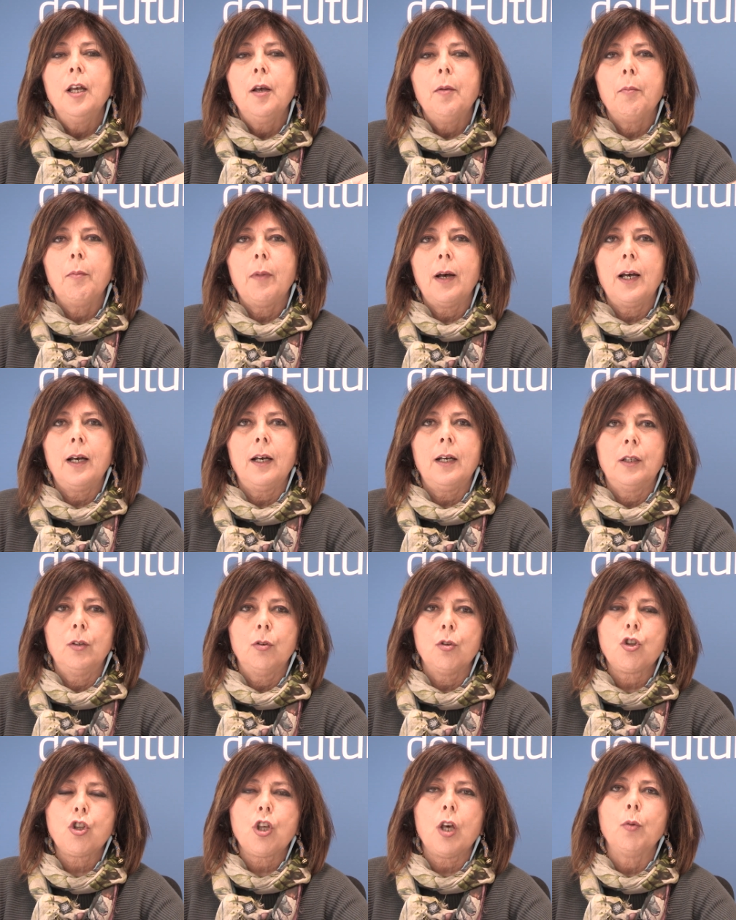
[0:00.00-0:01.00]
ma
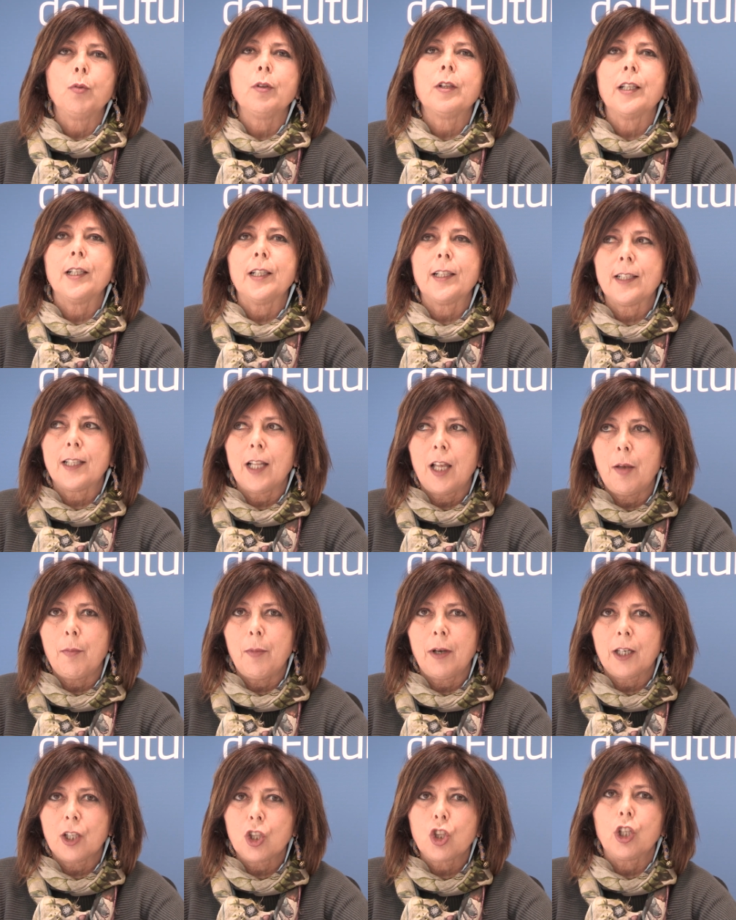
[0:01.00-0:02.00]
non c'è un
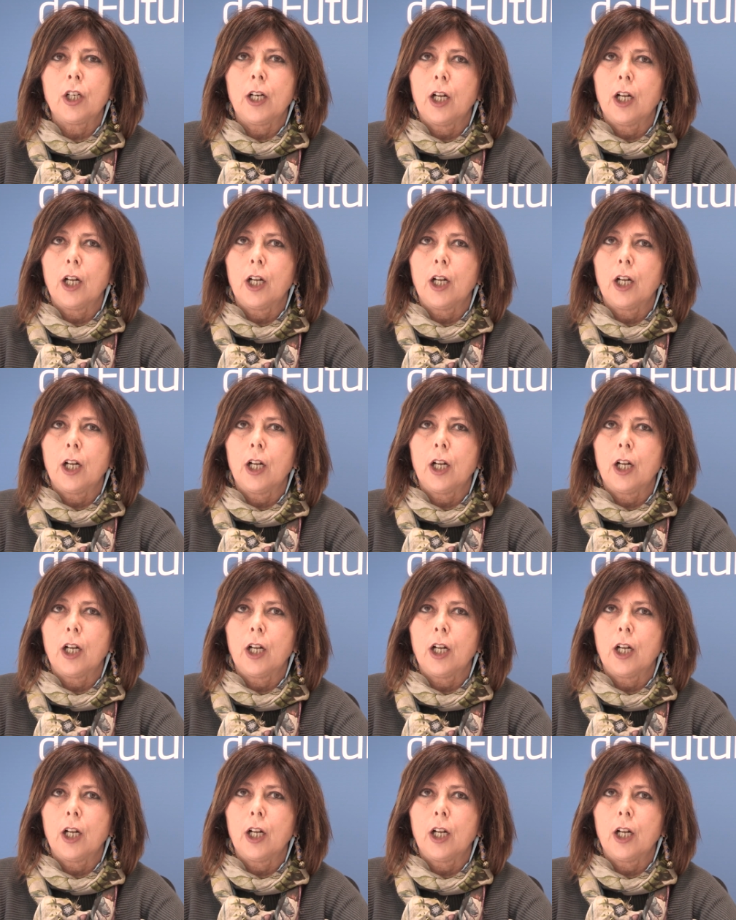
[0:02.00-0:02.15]
sistema che ci